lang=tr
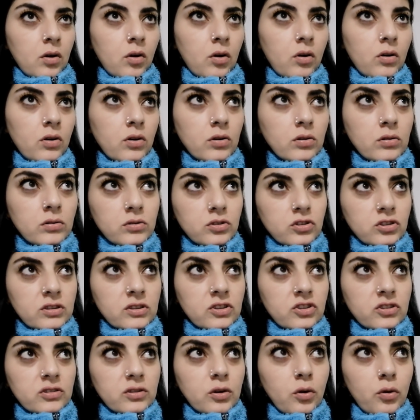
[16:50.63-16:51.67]
Öyle olunca
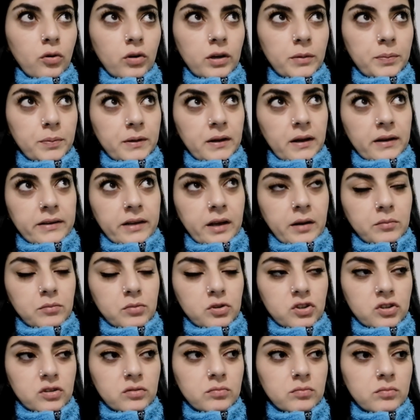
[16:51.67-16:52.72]
da işte öyle plan
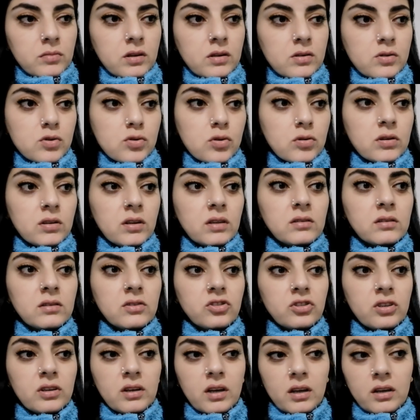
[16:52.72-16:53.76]
yapmıştım ben. Sonra onda
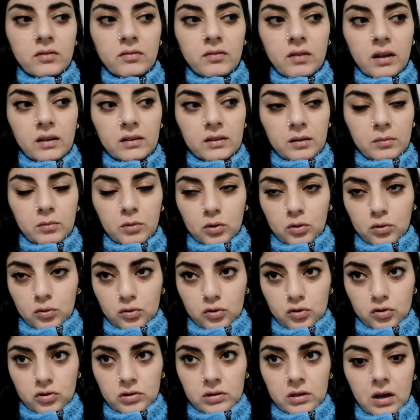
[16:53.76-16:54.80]
işte kayınvalidemle
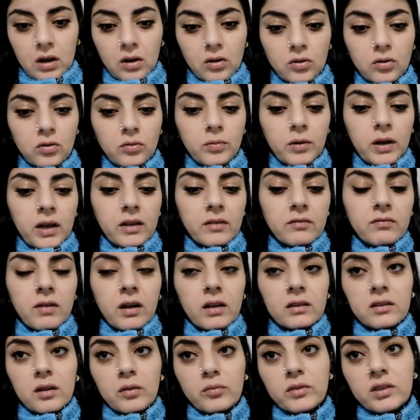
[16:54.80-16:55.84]
konuştu Yakup.
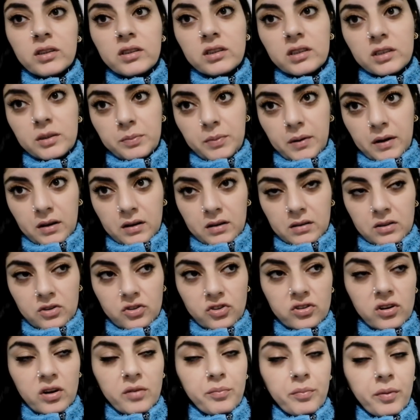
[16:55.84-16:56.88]
Kayınvalidem de grip
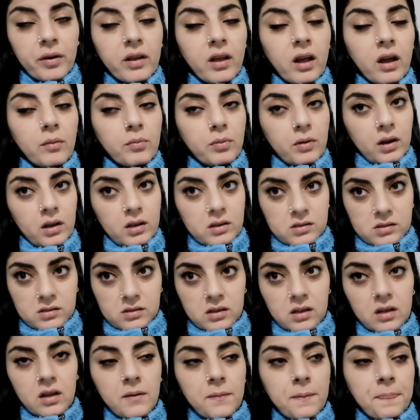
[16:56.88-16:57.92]
arkadaşlar. Bayağı bir
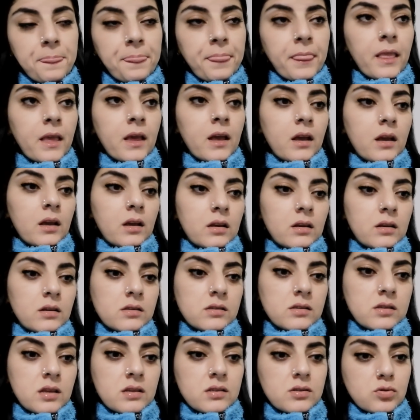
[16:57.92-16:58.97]
hasta.
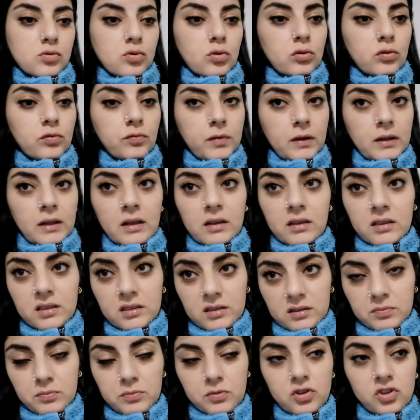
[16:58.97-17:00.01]
E, ses tolu falan
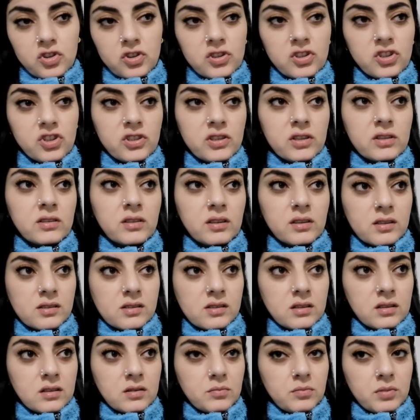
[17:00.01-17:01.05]
gitmiş. İş yerinde de
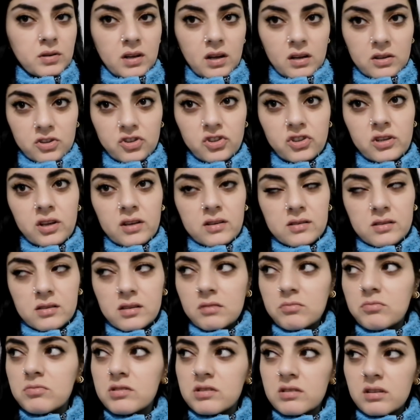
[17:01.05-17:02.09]
sanırım birkaç kişi
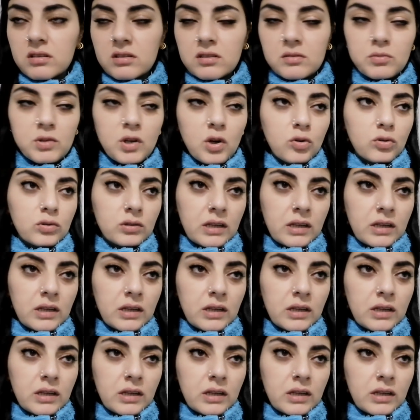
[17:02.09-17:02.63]
hastaymış. Sanırım ya